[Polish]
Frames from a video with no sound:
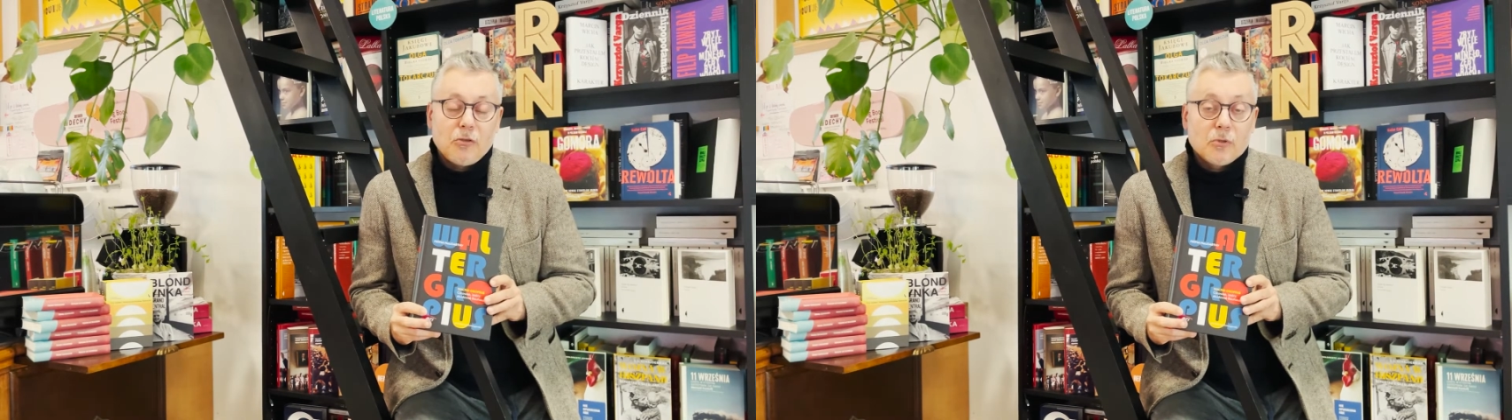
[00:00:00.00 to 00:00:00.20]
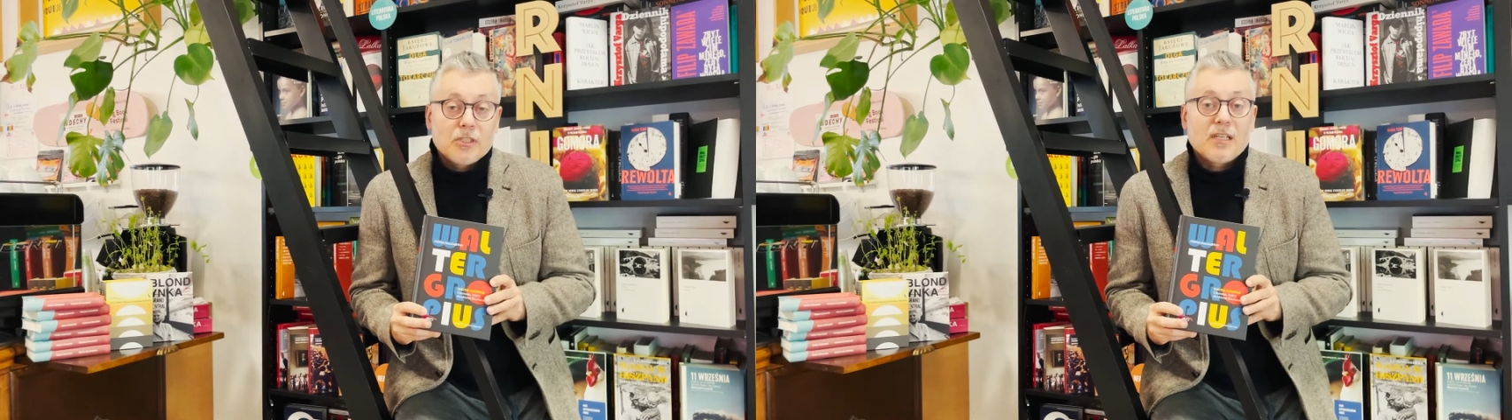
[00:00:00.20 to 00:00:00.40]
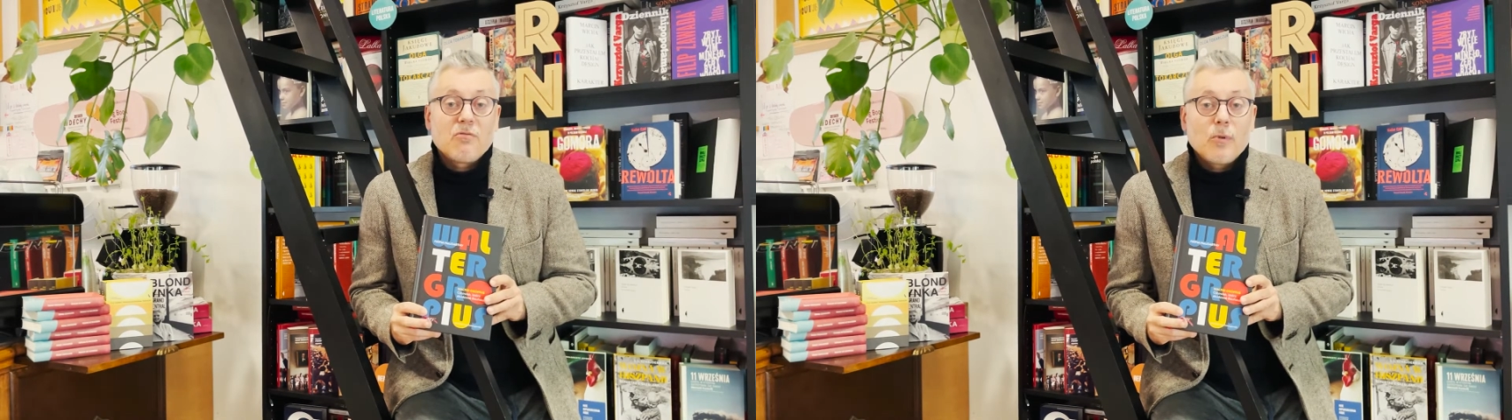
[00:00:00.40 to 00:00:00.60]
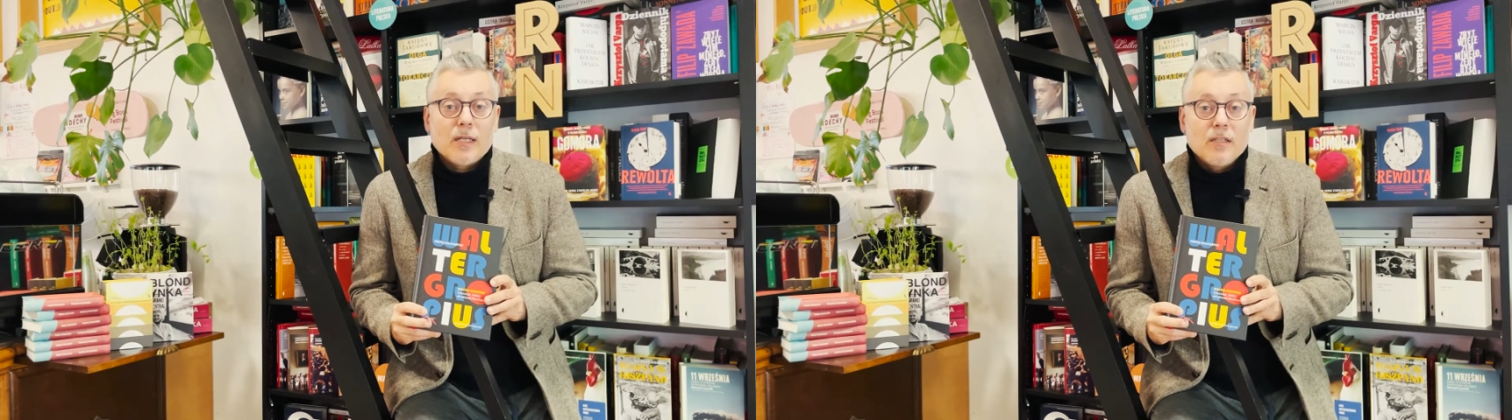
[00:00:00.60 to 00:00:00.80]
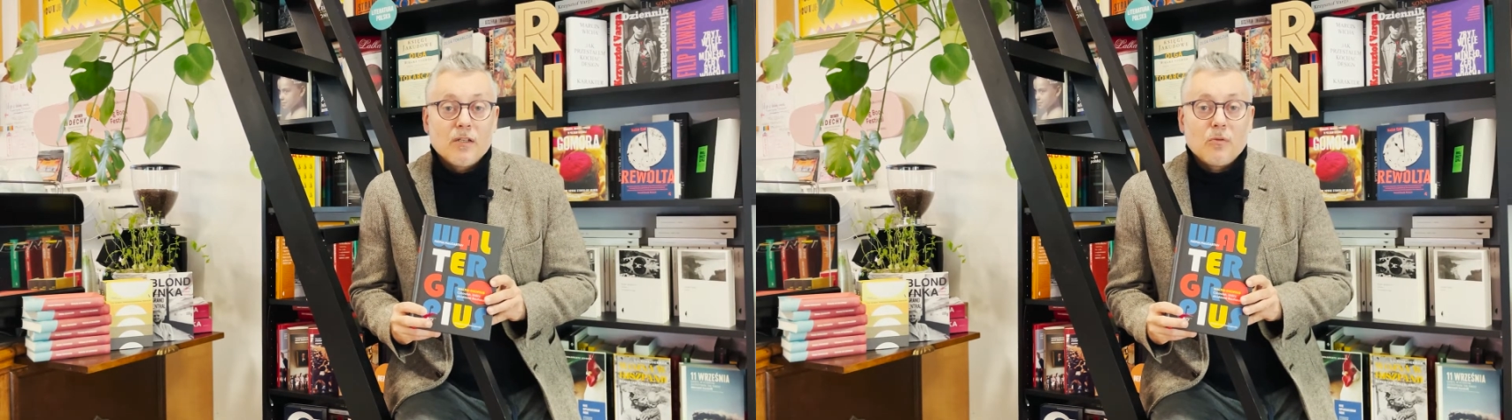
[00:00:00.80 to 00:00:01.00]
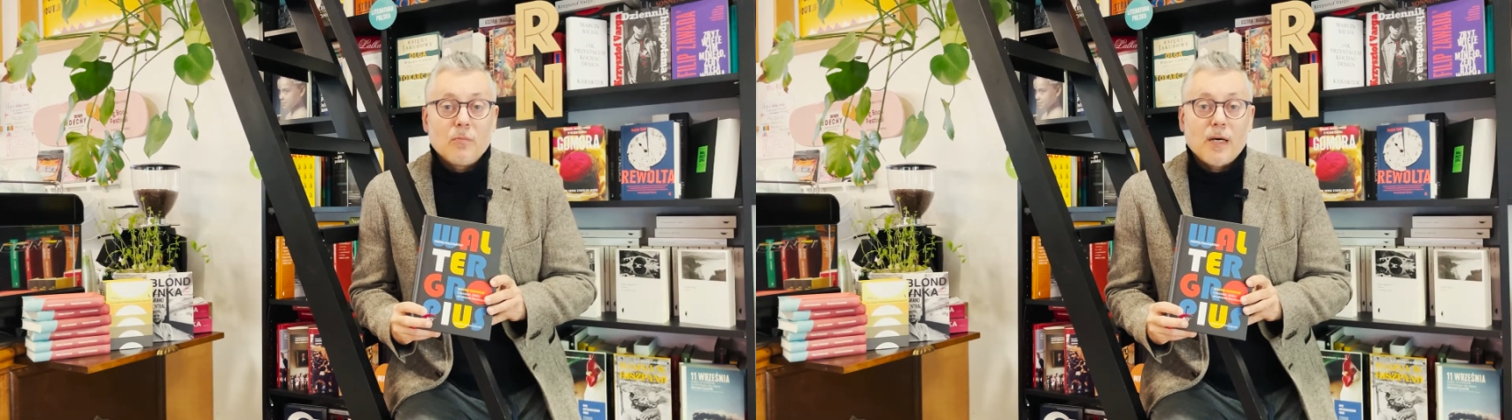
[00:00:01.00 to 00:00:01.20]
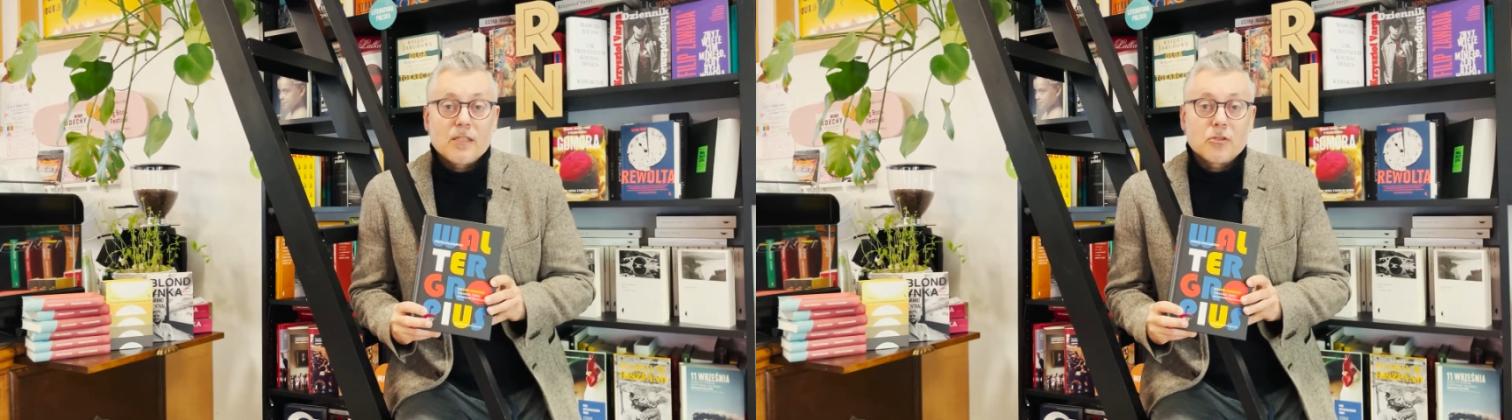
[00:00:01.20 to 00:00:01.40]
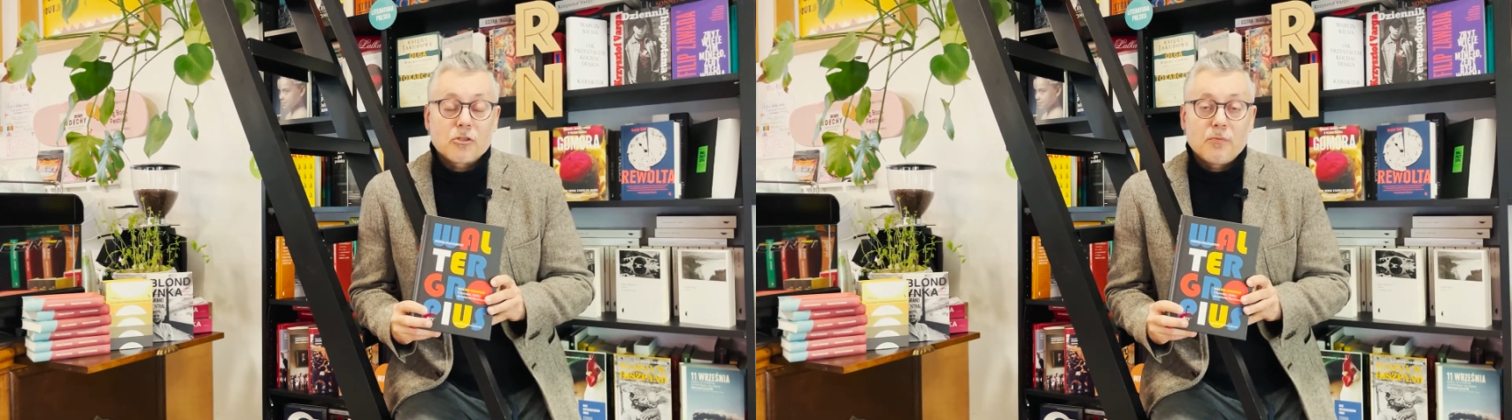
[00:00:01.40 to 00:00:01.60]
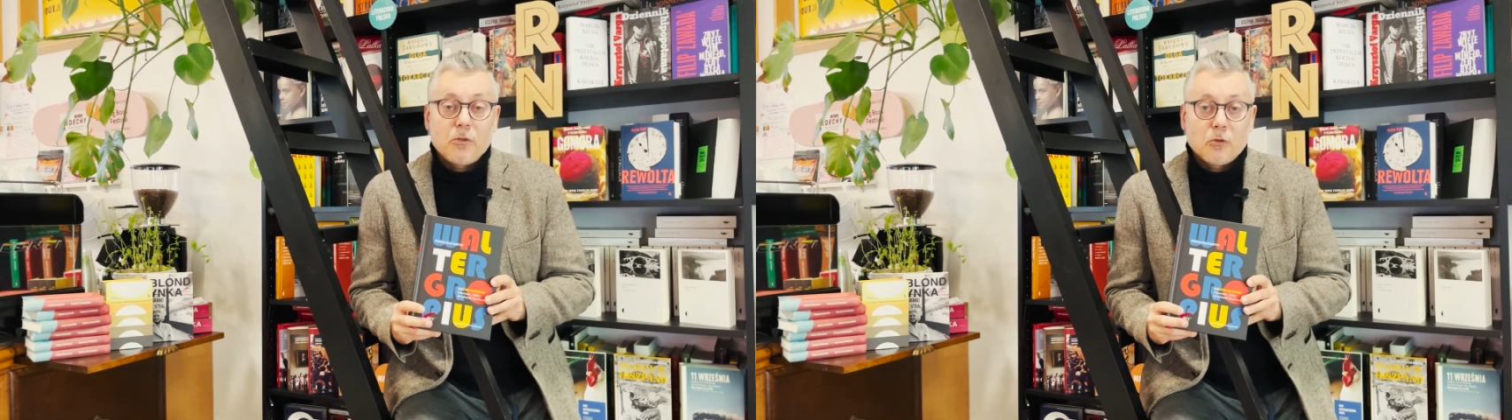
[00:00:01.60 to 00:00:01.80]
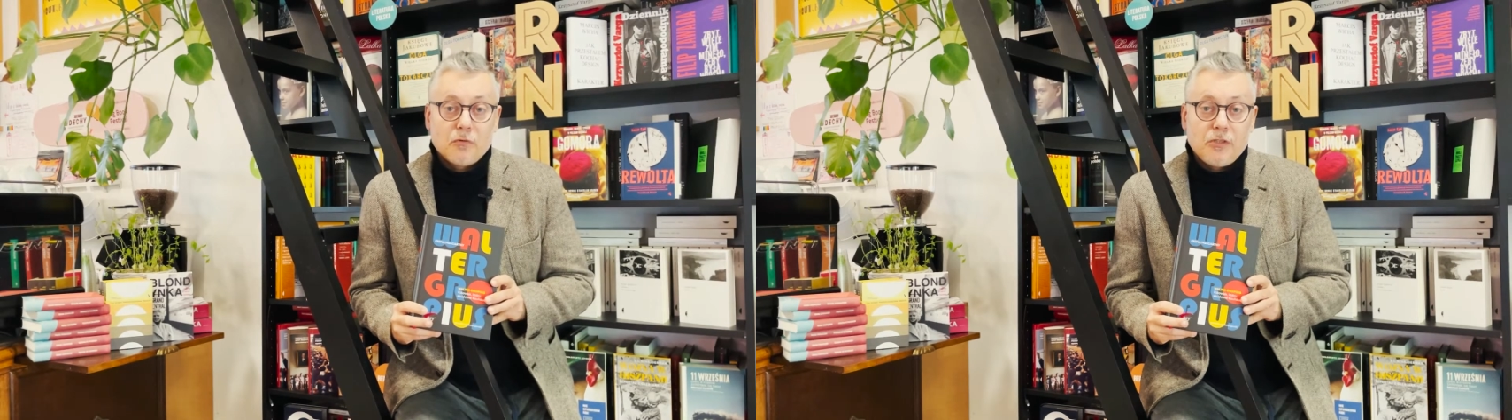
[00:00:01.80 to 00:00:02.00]
który zawładnął bardzo
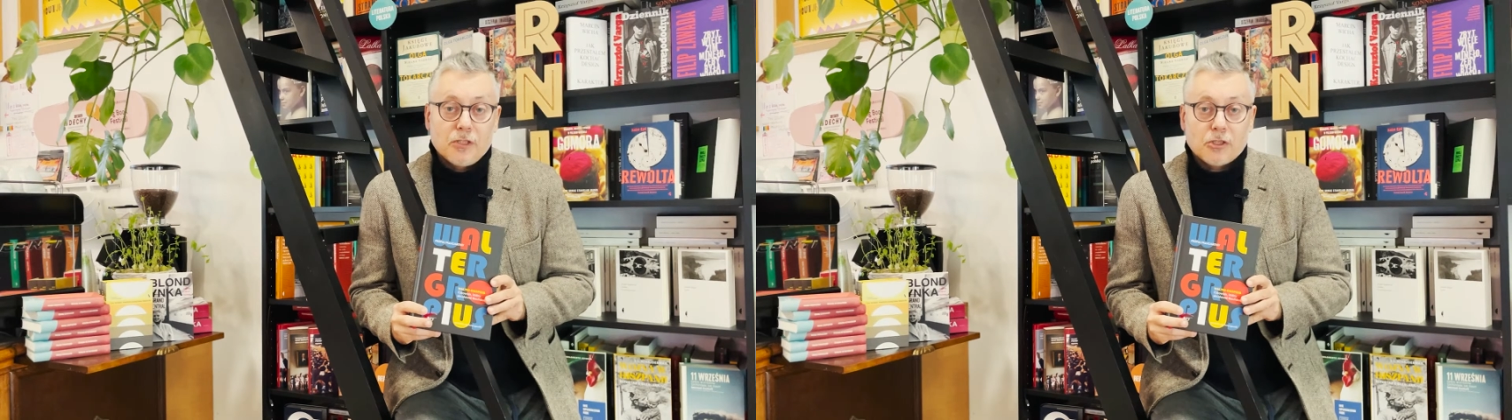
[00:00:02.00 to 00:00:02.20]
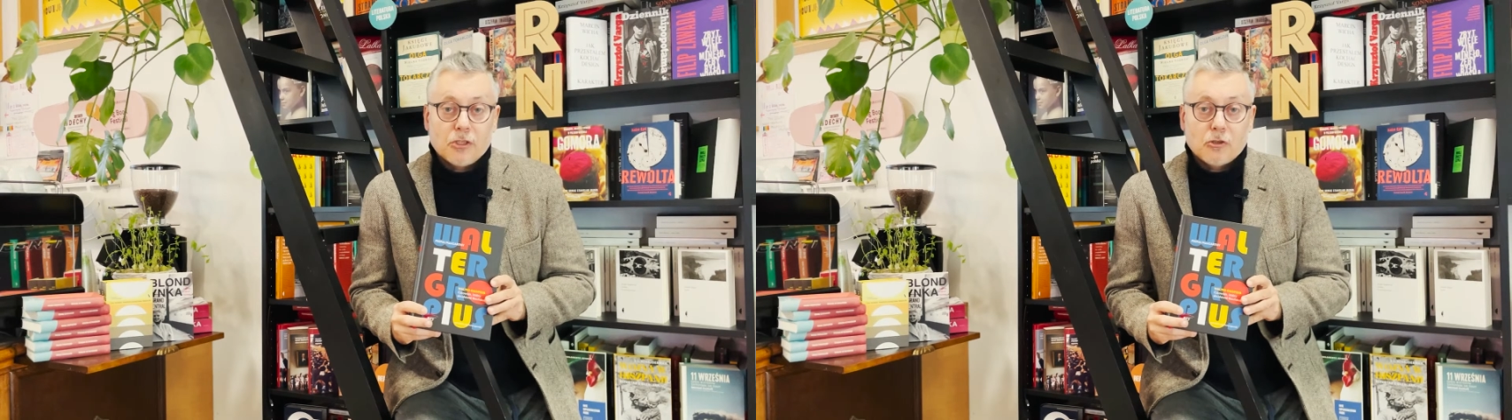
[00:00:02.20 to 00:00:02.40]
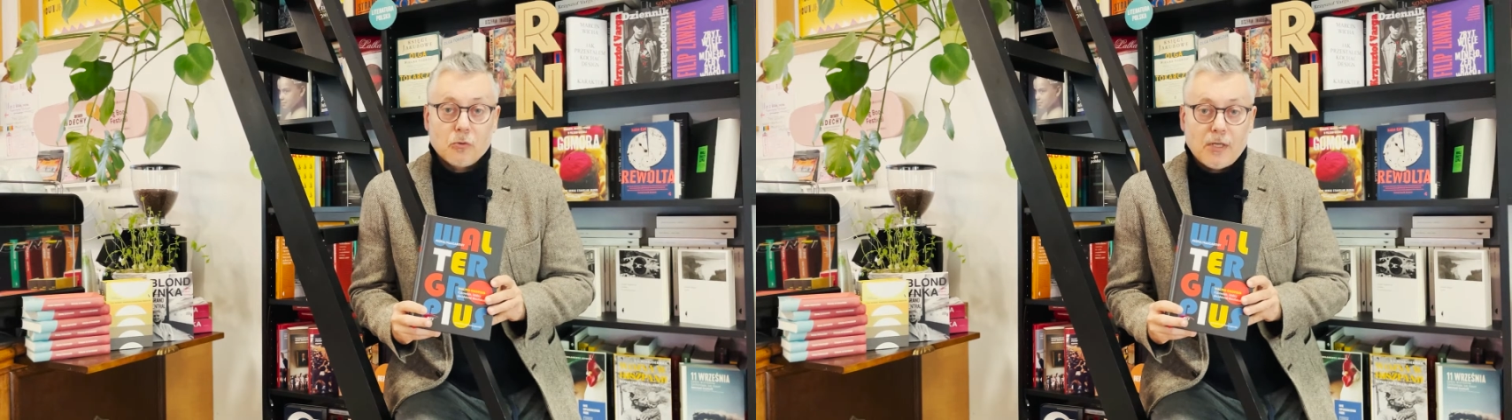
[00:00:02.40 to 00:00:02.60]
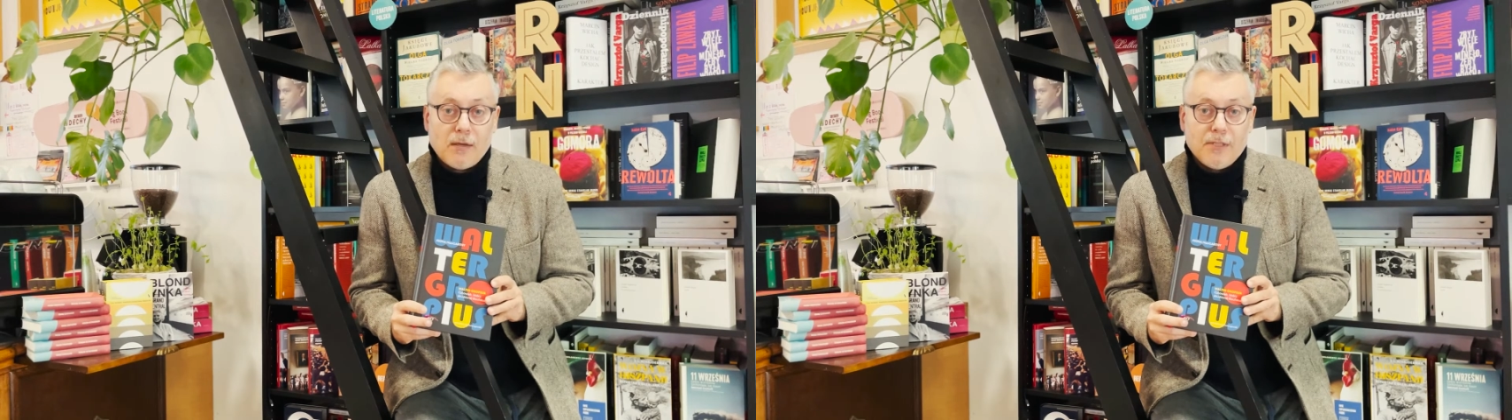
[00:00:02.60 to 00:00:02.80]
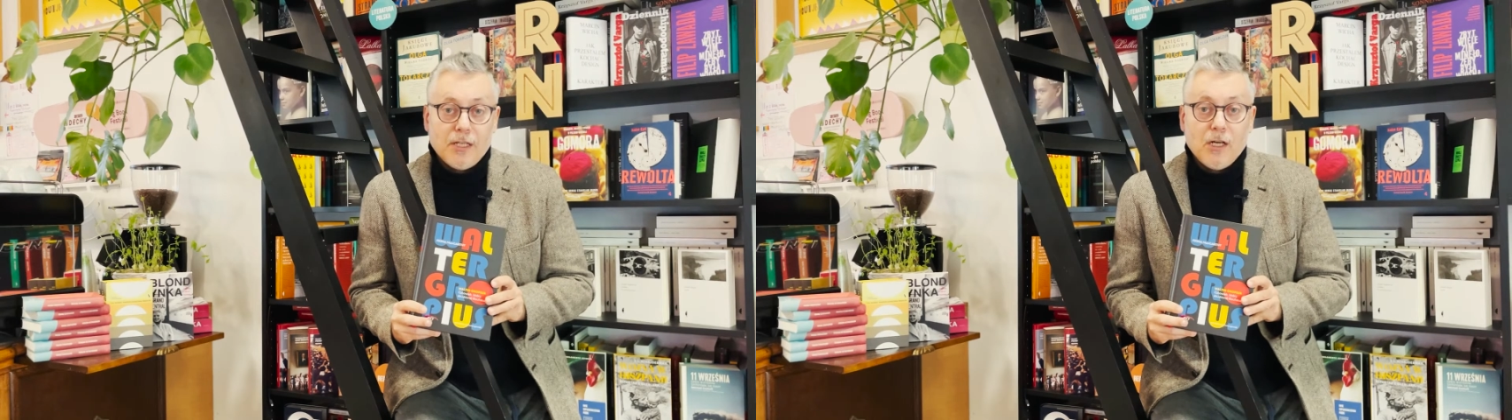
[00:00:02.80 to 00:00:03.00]
szybko również sztukami